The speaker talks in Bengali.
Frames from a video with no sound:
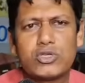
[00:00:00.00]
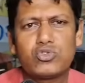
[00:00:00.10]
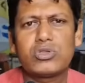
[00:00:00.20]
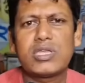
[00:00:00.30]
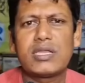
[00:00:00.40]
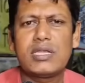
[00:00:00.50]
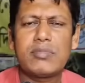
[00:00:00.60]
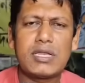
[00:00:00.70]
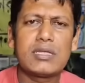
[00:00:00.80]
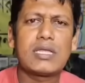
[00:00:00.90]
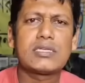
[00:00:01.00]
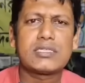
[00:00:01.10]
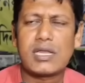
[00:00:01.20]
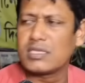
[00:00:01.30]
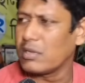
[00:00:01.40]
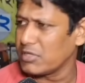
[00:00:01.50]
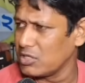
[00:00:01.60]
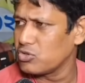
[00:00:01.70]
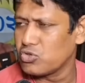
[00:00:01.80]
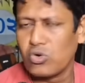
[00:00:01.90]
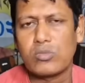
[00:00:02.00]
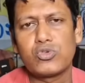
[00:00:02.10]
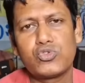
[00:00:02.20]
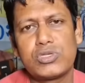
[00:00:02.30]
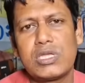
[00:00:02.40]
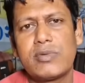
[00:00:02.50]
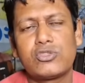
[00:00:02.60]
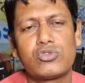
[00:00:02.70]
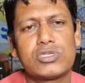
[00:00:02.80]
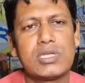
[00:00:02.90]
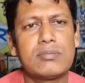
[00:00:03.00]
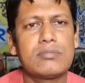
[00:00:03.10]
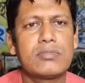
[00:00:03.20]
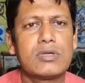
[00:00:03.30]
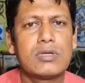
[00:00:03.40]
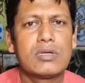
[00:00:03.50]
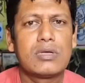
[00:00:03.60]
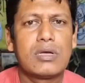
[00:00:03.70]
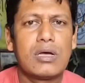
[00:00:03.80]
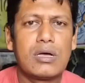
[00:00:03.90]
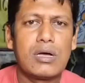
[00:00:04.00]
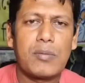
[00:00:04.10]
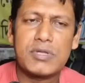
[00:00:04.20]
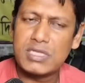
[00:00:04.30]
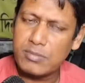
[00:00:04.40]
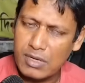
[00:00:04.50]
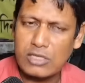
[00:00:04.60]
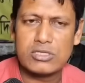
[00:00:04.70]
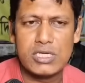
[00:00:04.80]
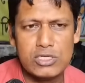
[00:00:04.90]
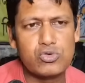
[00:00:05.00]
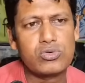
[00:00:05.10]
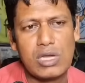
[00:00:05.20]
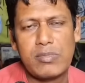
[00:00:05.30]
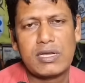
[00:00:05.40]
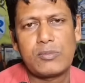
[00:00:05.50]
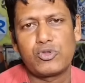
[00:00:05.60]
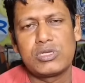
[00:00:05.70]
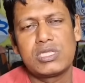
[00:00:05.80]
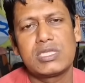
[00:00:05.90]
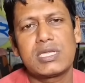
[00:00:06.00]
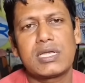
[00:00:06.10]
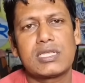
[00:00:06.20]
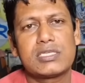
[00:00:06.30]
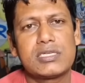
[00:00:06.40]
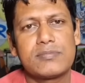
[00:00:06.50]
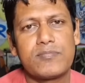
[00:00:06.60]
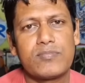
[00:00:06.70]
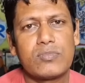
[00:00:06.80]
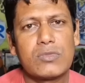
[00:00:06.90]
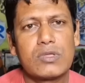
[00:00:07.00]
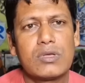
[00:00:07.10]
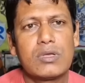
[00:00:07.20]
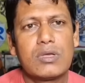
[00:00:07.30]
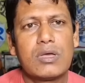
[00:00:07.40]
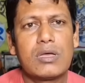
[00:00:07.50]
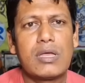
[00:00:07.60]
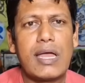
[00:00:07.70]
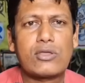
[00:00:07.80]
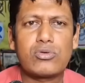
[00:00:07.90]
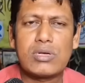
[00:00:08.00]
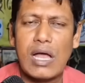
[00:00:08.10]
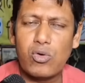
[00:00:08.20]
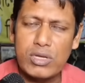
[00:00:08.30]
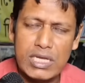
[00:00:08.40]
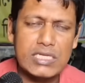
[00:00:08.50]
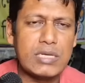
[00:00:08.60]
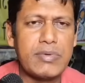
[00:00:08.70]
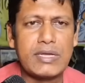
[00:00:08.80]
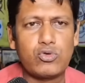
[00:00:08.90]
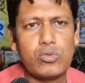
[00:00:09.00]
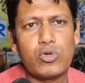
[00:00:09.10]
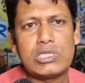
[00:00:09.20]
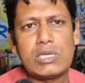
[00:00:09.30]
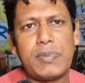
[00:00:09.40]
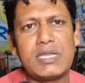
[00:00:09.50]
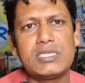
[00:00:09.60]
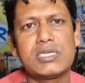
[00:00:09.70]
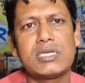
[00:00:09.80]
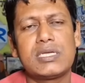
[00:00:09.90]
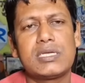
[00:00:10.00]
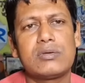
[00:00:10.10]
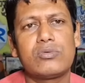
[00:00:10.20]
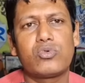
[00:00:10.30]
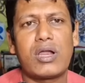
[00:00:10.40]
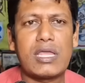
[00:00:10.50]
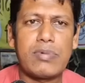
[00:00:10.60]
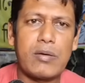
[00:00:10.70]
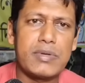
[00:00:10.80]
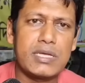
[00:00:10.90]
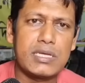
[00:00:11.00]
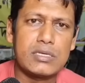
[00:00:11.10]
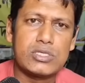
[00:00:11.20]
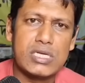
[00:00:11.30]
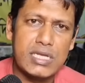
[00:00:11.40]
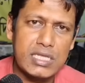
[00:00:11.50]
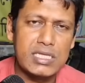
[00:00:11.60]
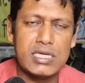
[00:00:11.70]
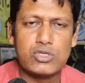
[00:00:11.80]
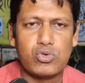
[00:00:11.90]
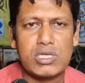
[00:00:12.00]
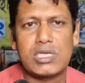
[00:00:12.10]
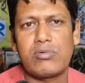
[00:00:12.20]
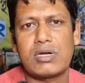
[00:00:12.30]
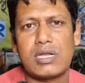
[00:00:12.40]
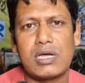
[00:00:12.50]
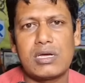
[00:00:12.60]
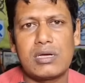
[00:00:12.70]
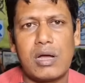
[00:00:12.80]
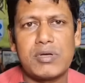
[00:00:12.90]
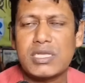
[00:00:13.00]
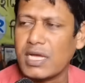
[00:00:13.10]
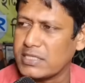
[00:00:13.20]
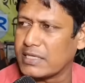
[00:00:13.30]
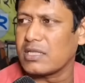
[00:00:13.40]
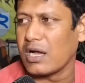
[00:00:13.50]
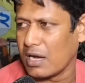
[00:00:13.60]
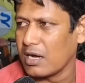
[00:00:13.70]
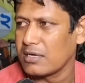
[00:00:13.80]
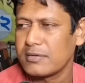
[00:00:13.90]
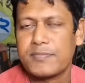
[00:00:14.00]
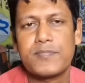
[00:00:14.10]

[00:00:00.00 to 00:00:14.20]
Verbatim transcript: এত কিছু তো জানি না মানে আজকে সারাদিন আমাদের নিজস্ব কর্মসূচি নিয়ে ব্যস্ত ছিলাম আপনাদের কাছেই শুনলাম আর কি প্রতিনিধিদের কাছে একজন নাগরিক হিসেবে এটুকু বলতে পারি যে ওনার এইভাবে ছেড়ে দিয়ে চলে যাওয়াটা আমাদের কাছে একটা ধাক্কা